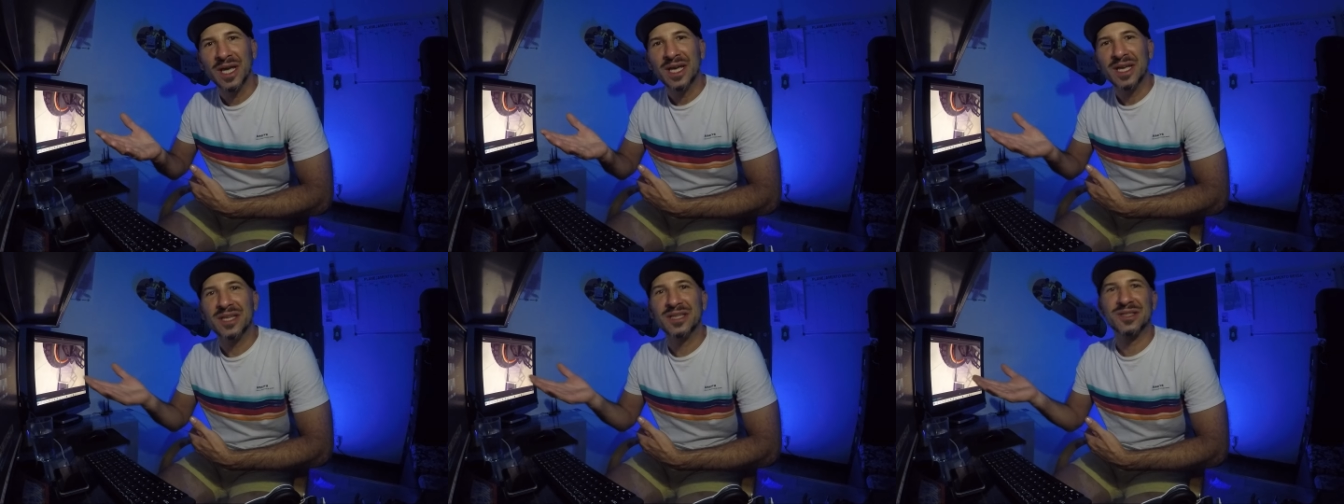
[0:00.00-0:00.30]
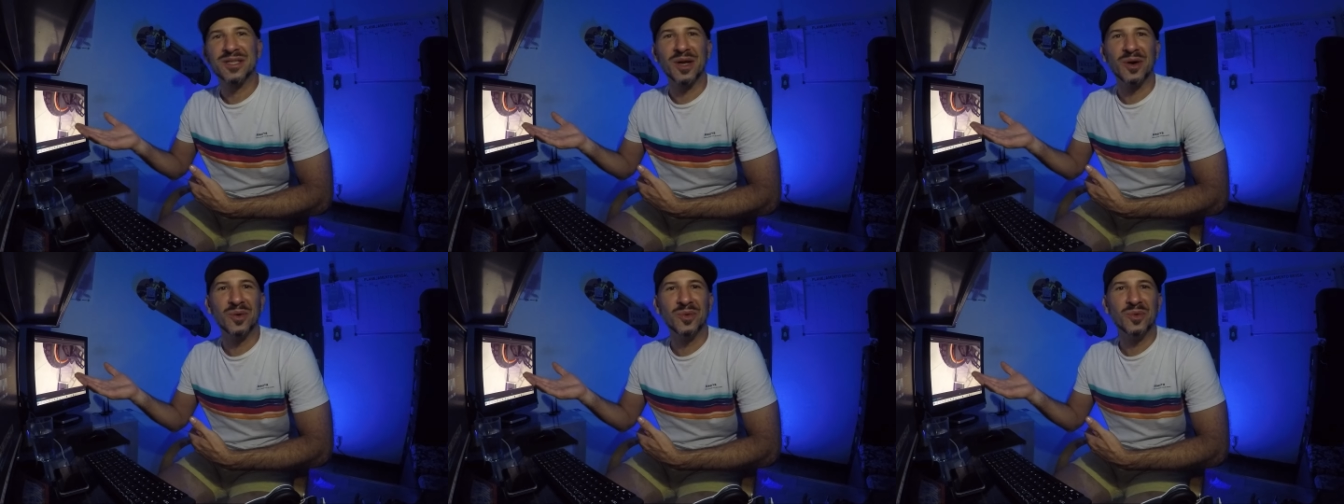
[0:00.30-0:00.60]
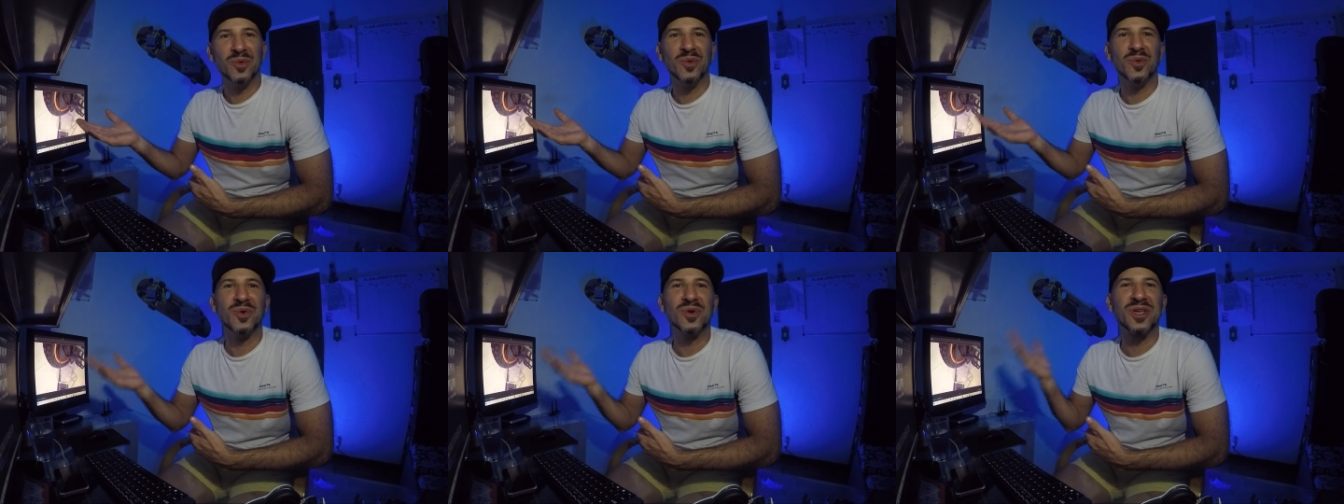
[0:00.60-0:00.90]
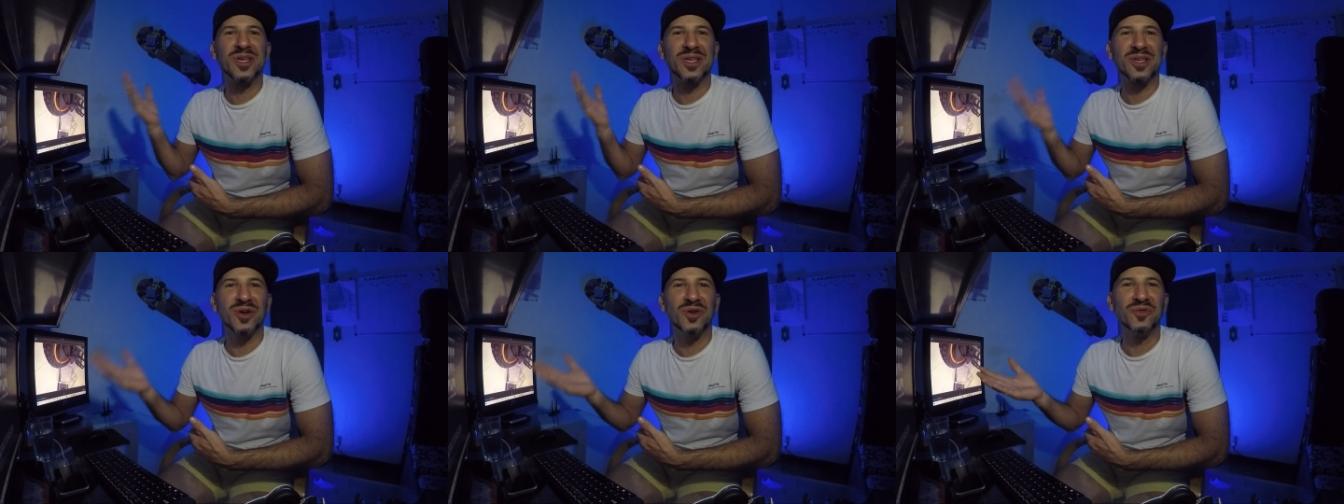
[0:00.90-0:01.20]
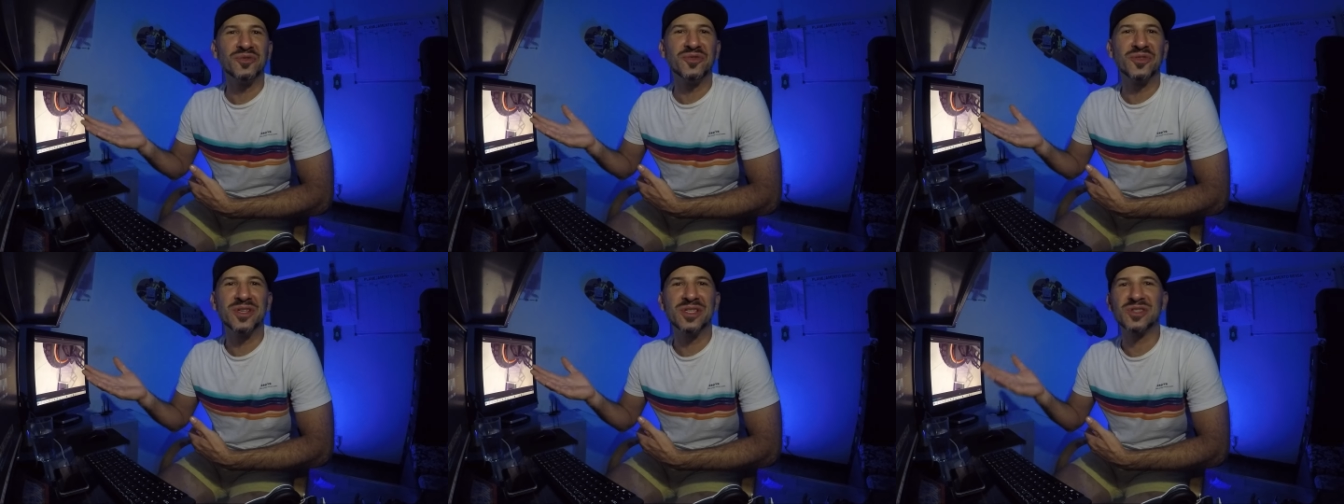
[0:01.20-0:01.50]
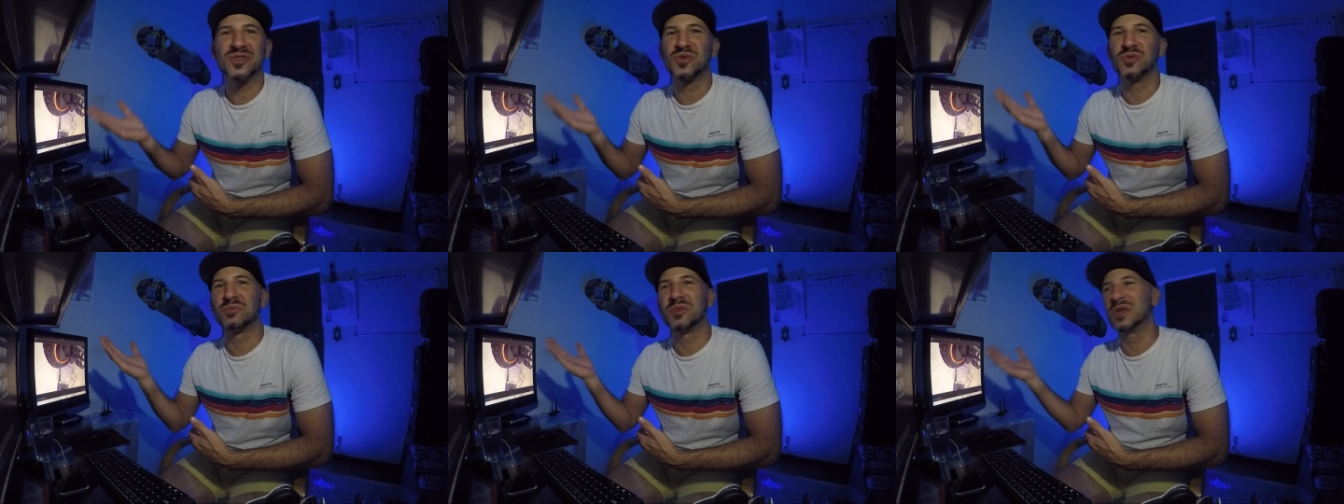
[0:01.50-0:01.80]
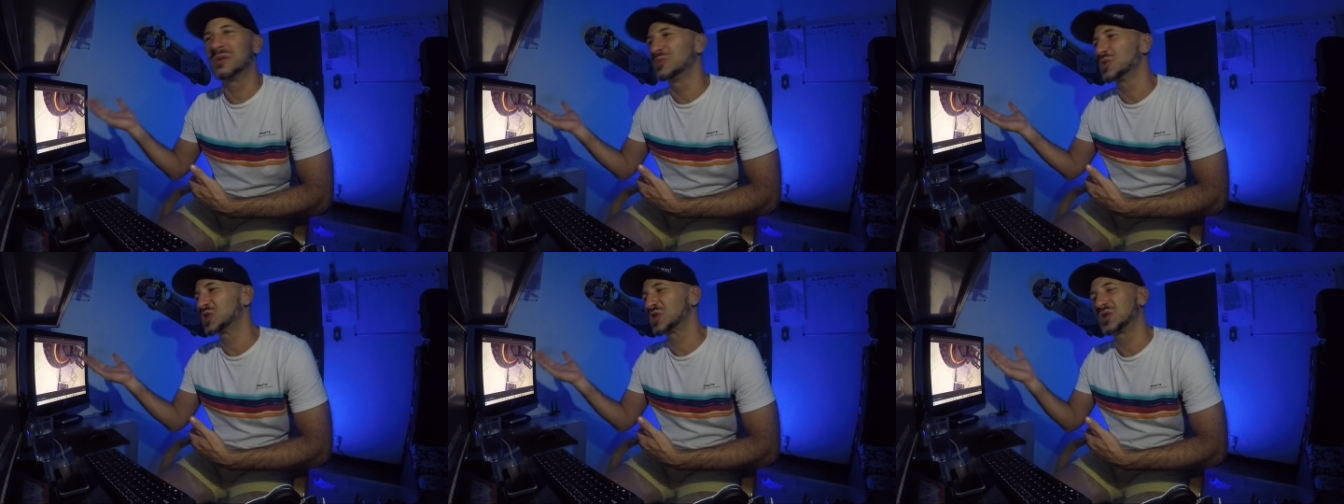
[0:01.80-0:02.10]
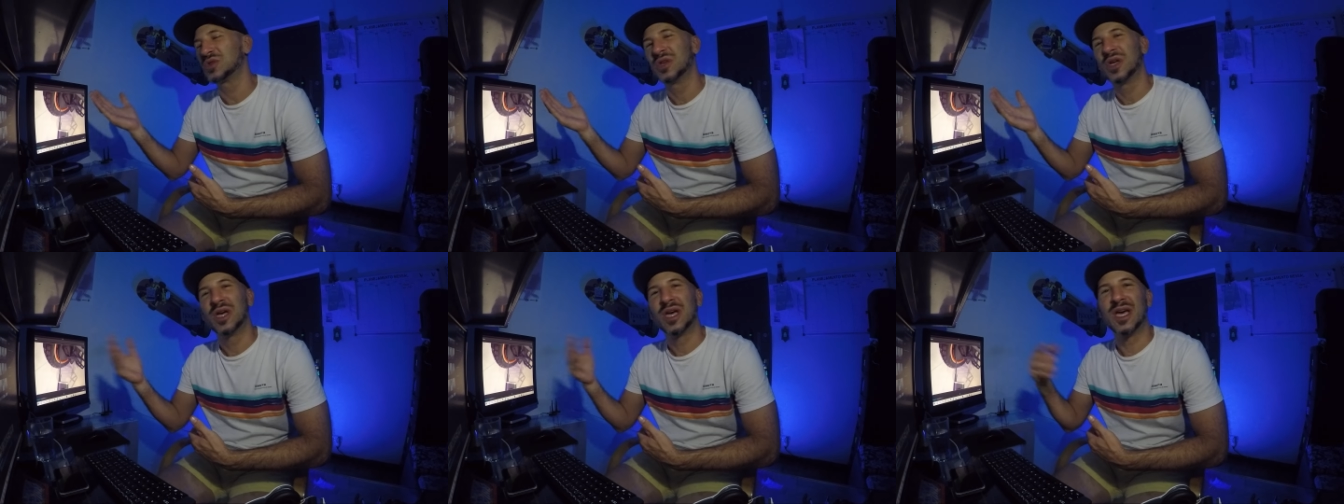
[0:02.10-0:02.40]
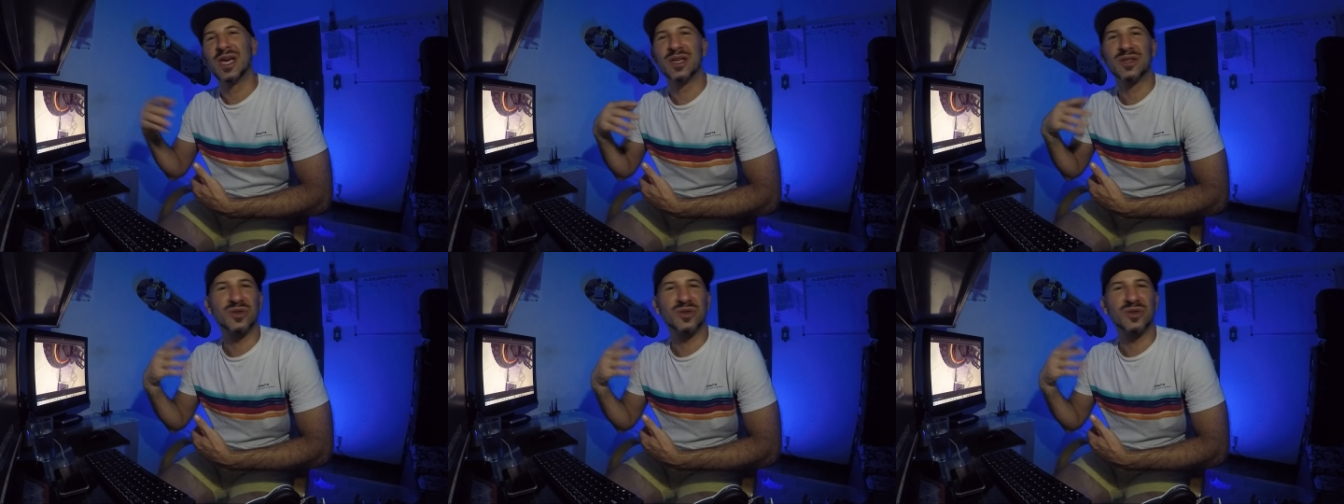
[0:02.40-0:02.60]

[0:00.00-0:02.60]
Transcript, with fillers: Então, o que, que eu fiz? Subimos é,